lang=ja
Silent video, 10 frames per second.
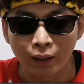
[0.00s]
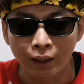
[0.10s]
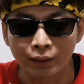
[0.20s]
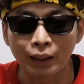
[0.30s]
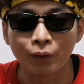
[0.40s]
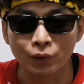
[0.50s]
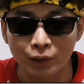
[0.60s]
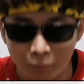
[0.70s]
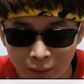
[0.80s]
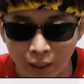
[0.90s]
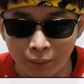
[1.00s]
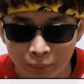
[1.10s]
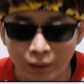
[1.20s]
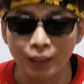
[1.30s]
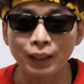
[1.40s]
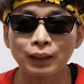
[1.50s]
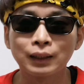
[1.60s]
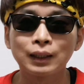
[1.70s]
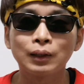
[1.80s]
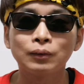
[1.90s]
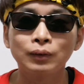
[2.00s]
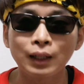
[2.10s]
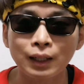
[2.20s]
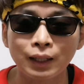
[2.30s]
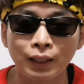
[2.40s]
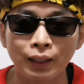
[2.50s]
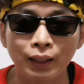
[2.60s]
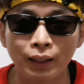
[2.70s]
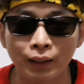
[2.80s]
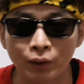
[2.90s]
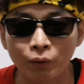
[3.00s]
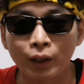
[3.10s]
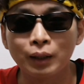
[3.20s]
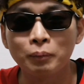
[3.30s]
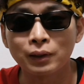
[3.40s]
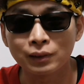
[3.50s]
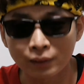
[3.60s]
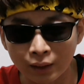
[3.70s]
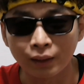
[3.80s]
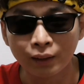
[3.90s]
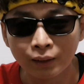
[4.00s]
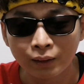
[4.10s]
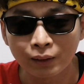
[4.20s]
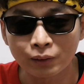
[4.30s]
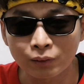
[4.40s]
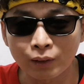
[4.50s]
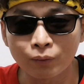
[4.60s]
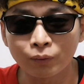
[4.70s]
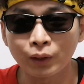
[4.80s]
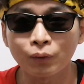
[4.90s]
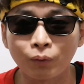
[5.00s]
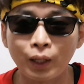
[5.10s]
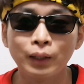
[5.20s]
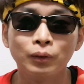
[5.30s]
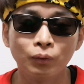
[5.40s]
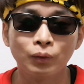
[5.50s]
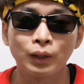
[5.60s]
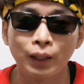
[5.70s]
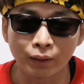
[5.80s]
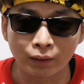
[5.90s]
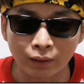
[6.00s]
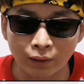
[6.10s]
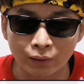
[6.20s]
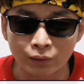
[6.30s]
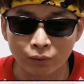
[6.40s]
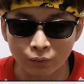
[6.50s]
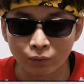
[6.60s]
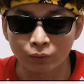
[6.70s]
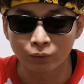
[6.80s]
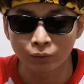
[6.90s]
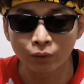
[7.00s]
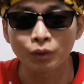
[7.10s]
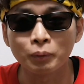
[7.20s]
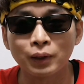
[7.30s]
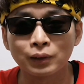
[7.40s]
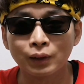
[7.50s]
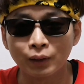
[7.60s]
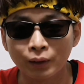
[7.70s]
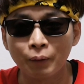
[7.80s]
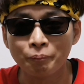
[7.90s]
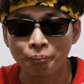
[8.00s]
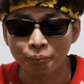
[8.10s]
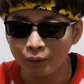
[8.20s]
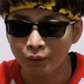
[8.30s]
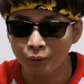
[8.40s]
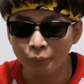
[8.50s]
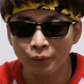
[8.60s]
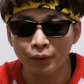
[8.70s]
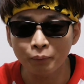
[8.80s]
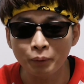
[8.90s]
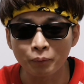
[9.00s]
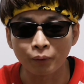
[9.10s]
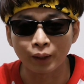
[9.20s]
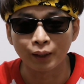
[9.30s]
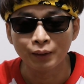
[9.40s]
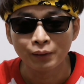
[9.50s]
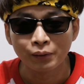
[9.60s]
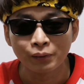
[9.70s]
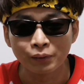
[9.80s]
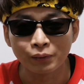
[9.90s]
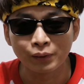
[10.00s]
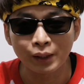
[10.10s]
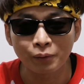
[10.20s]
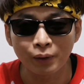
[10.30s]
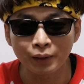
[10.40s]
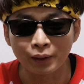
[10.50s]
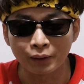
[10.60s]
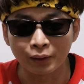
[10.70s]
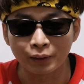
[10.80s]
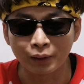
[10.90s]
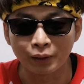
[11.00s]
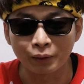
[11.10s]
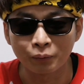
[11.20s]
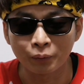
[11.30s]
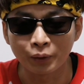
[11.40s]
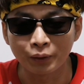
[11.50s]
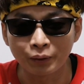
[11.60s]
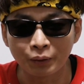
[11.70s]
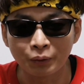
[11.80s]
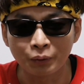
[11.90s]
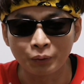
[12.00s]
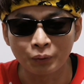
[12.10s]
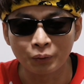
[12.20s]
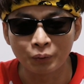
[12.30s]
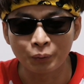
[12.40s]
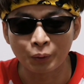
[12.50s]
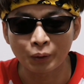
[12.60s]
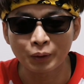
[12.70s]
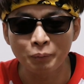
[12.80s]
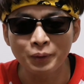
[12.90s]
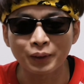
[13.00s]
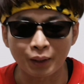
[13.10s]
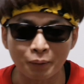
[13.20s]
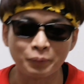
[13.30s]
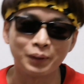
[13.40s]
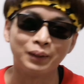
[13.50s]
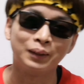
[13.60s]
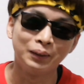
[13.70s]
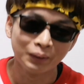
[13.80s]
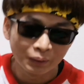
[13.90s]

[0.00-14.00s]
当てれこしてみた、みたいな企画が、えー、一個ありまして、えー、それがこう結構反応があったらしく、フロックマンさんがね、BKB もほら、大ファンなんだったら、これ、やってみたらみたいな。